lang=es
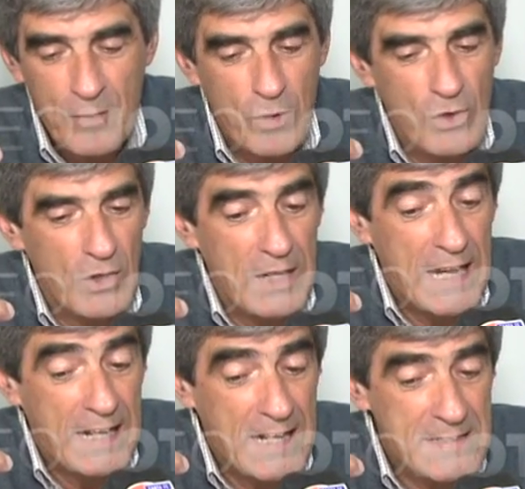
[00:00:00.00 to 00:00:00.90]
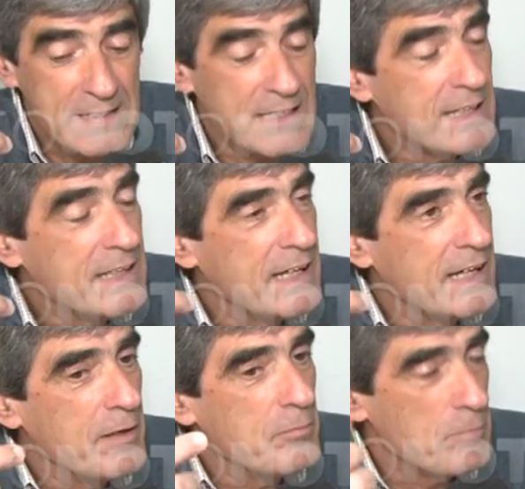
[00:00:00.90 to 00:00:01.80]
Bueno, las calles
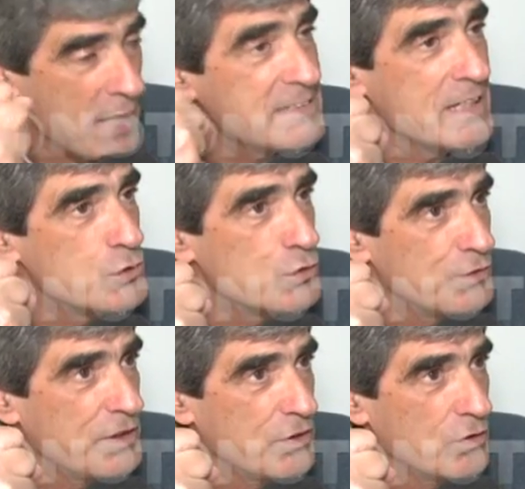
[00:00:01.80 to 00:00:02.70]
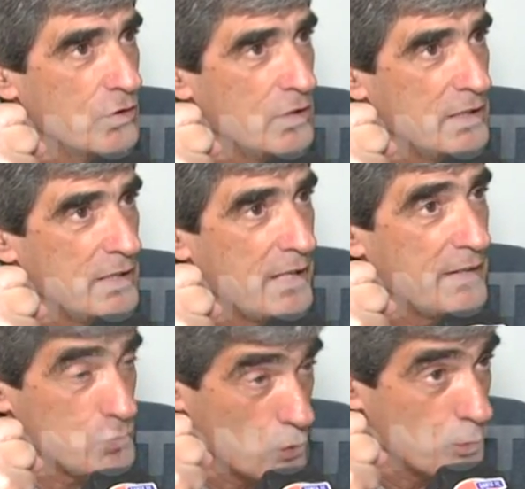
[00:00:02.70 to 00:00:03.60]
que más han sufrido la
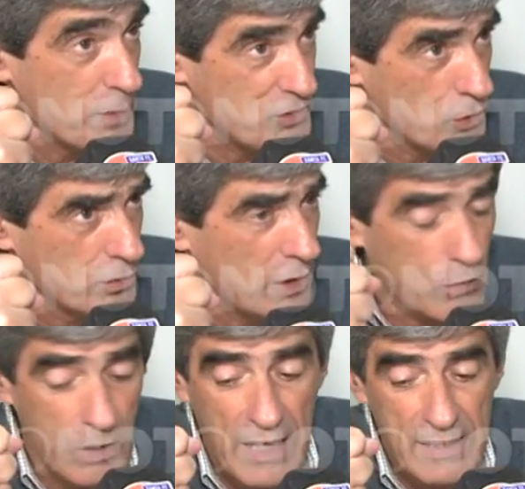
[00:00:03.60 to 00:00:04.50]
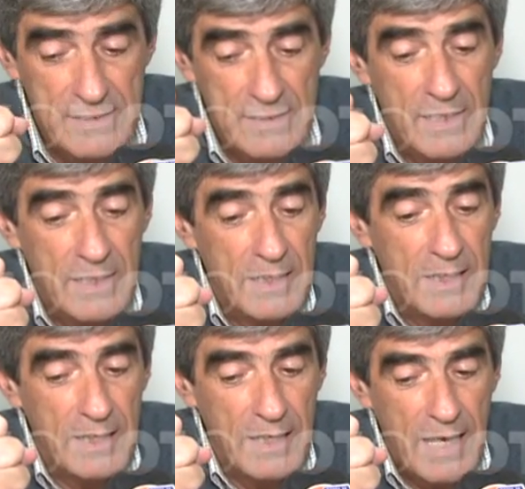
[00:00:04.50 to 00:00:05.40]
desocupación de locales
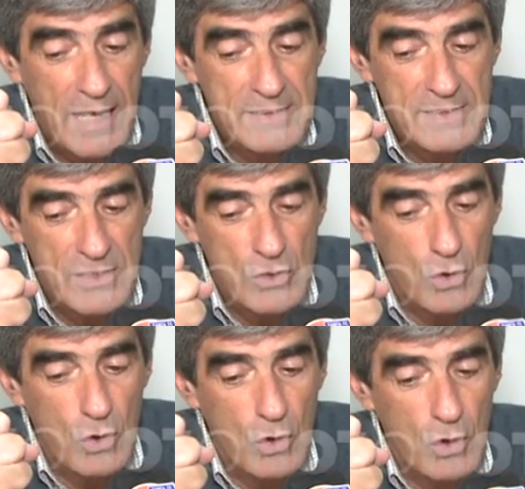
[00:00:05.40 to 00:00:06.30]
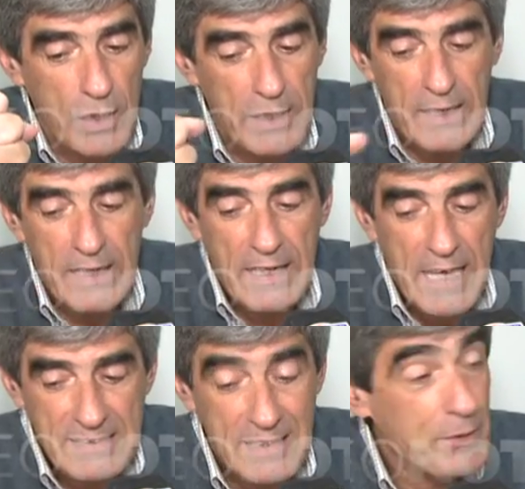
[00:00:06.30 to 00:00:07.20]
eh, han sido
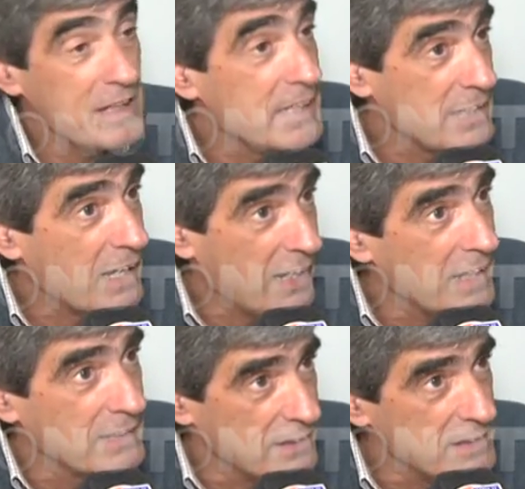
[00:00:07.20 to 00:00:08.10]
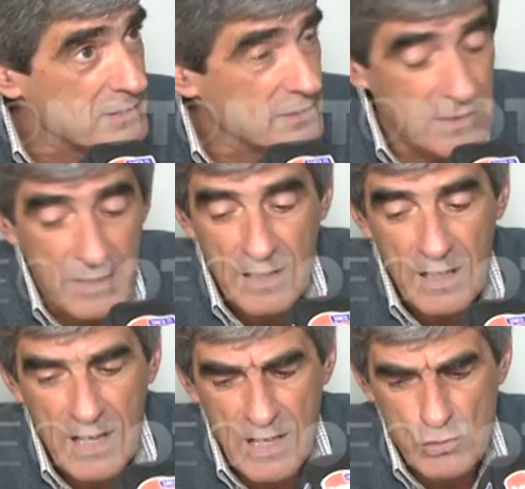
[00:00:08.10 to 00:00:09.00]
las avenidas grandes,
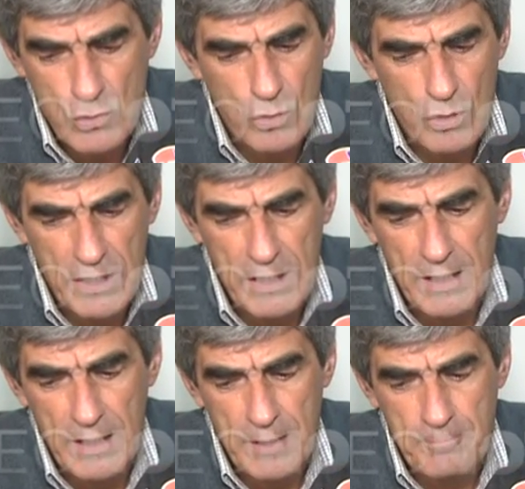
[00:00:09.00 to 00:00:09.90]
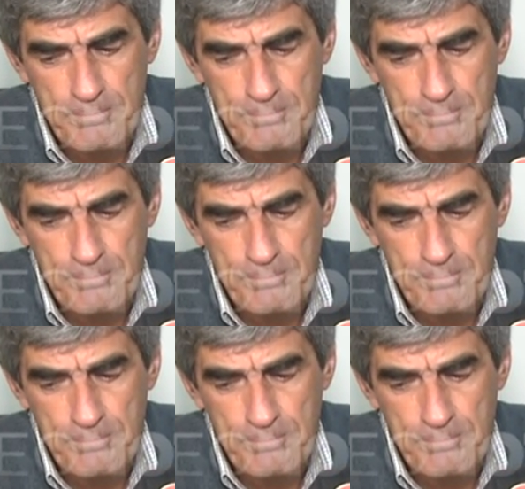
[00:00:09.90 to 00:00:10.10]
caso eh,